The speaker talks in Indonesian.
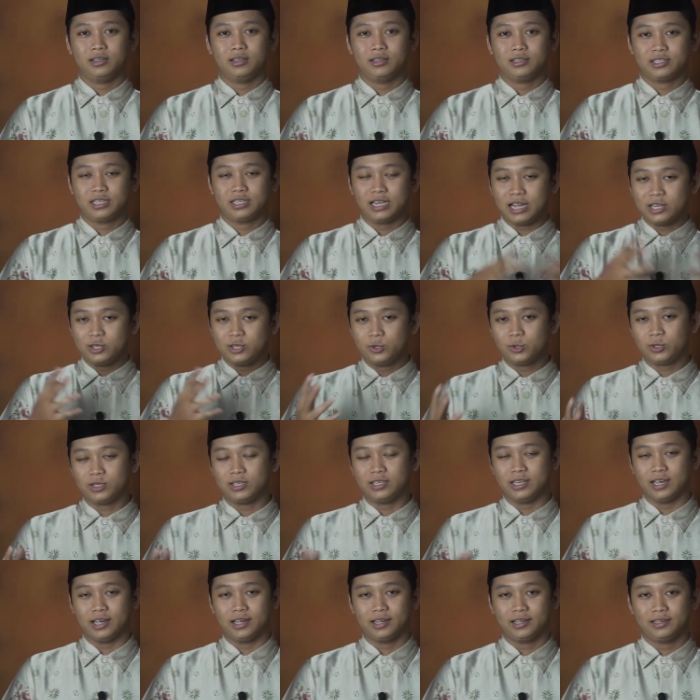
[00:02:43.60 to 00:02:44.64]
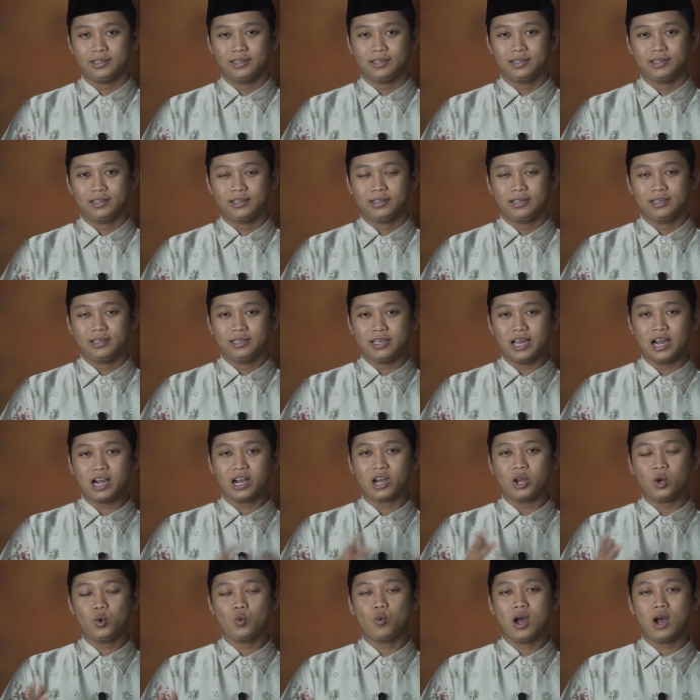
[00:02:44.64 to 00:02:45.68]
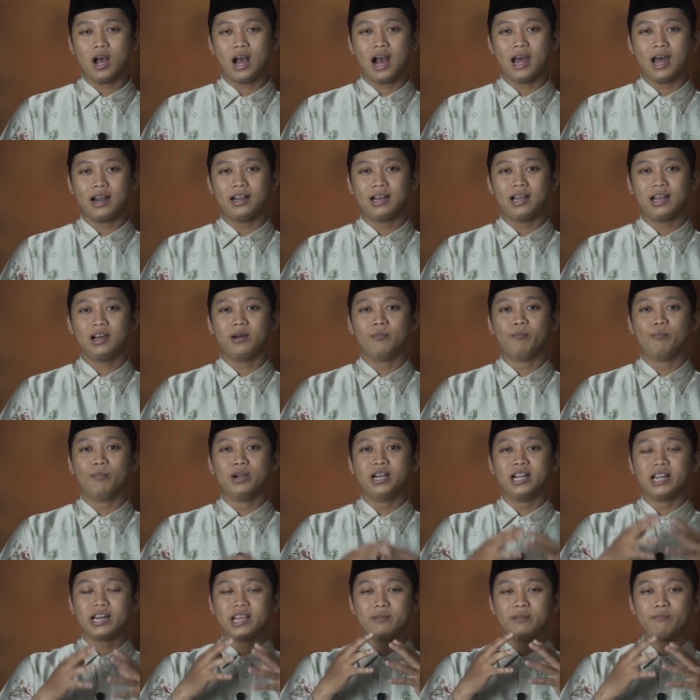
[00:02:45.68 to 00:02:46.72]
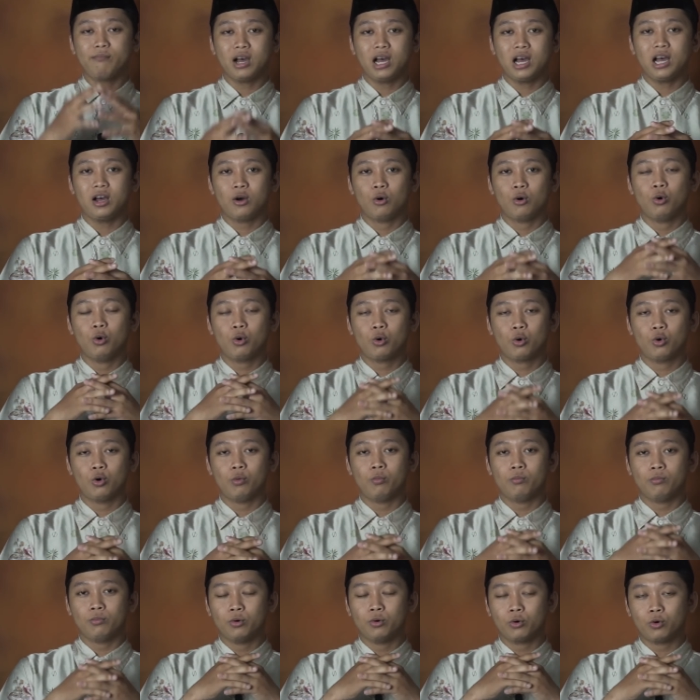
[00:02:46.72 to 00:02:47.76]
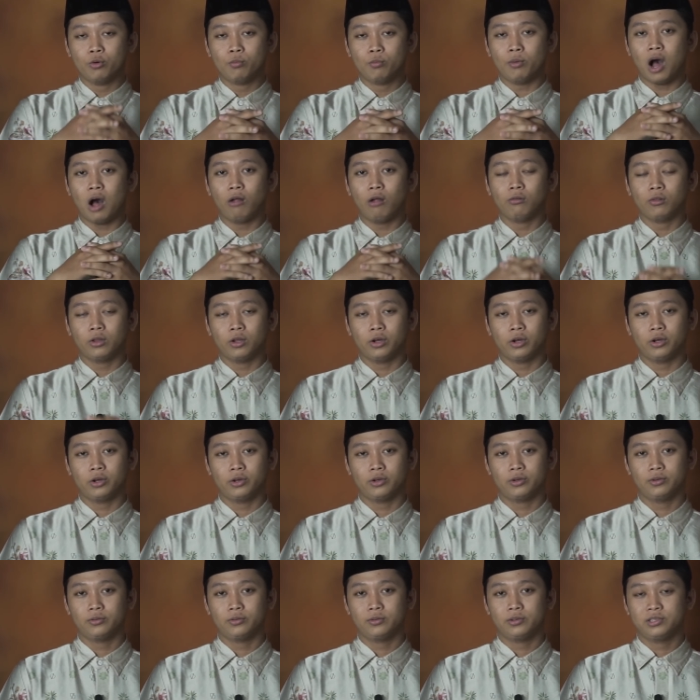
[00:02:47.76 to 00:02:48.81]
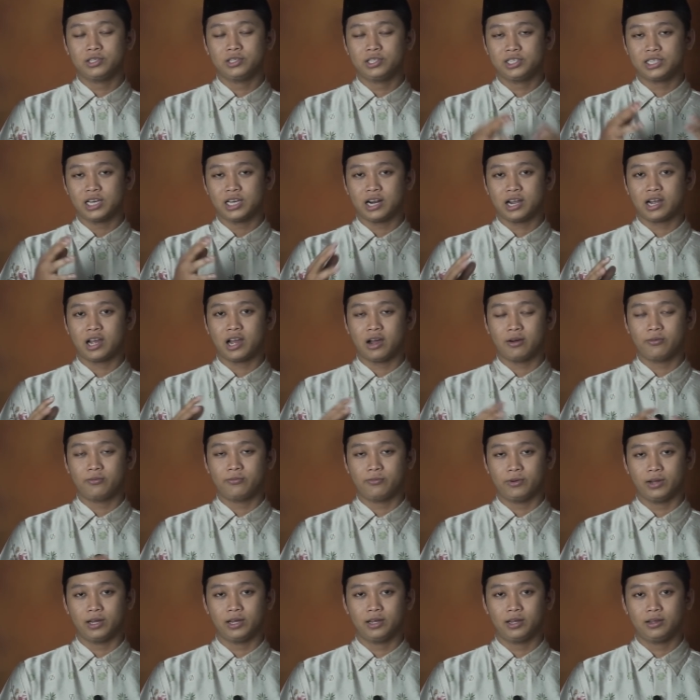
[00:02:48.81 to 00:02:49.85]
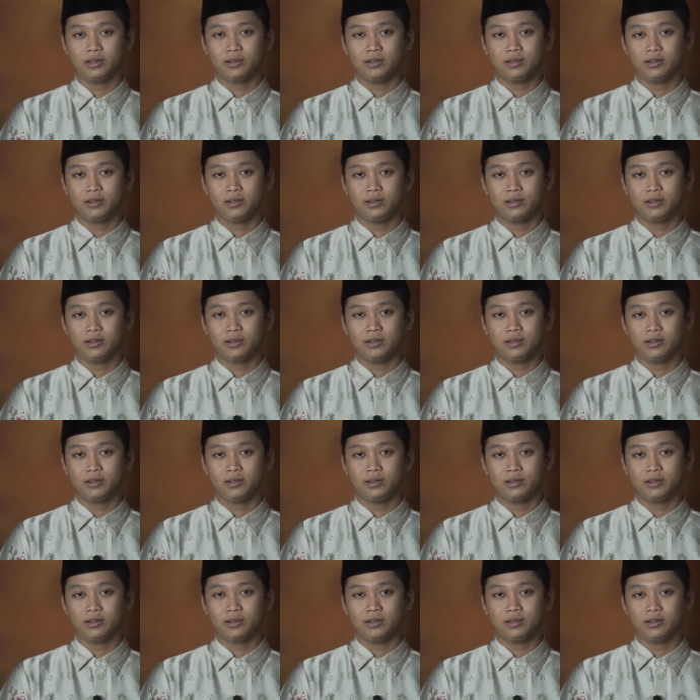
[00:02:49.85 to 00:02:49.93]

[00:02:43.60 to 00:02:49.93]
Selanjutnya, yang kedua adalah menerima hukum-hukum Allah secara kafah.